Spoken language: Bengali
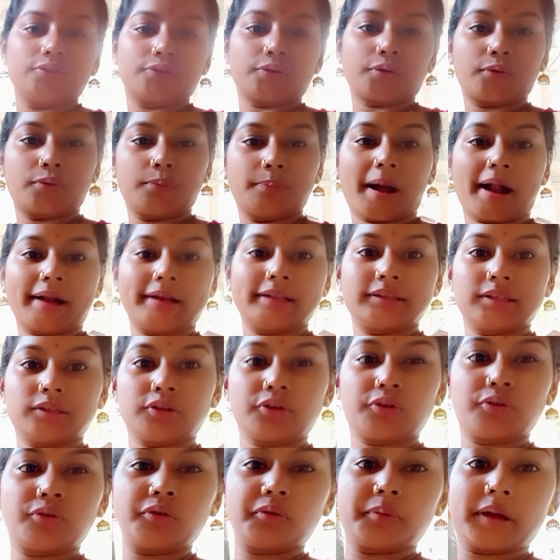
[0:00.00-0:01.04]
তো বাড়িতে
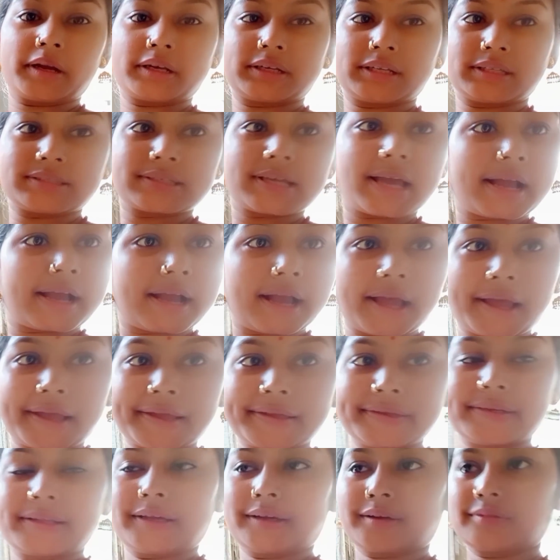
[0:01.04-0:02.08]
তো খুব একটা চা
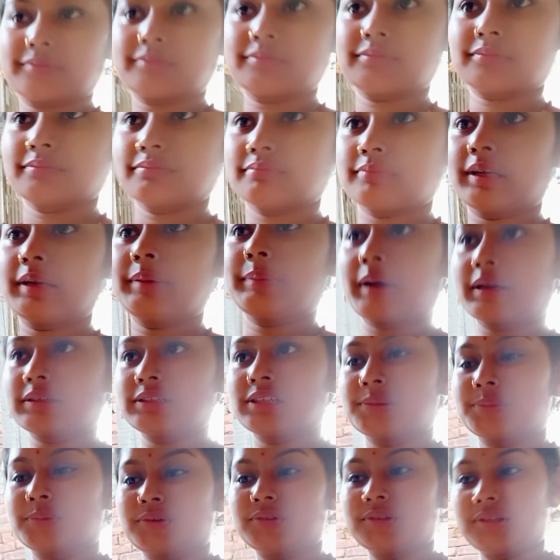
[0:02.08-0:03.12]
খাই না মানে
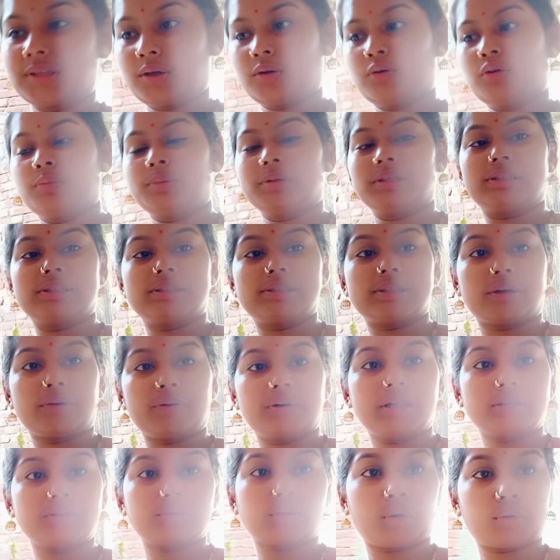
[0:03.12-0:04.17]
মাঝে মধ্যে খুব ইচ্ছা
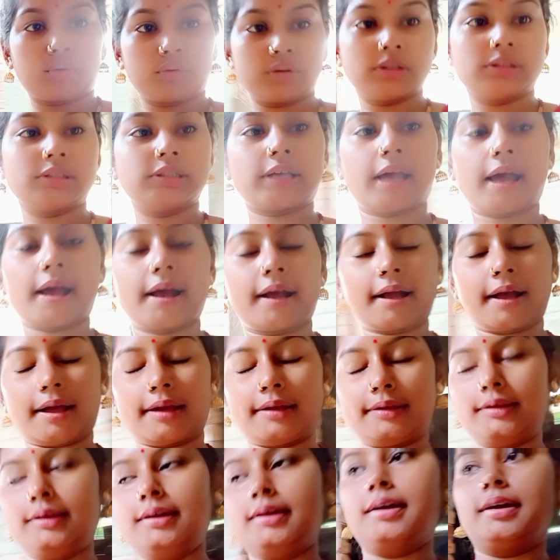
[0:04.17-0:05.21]
হলে তখন চা
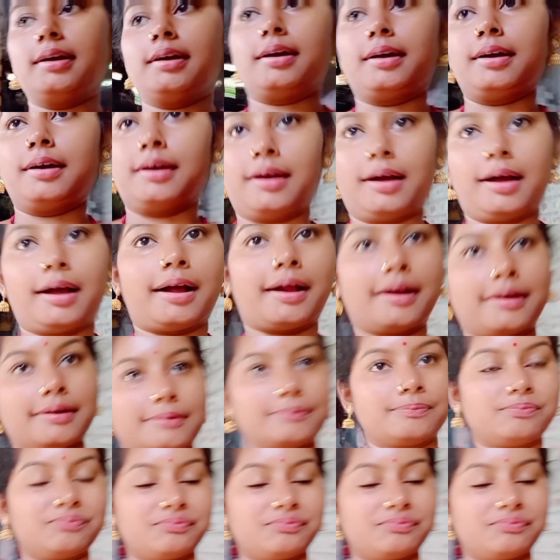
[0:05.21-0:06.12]
খাই আর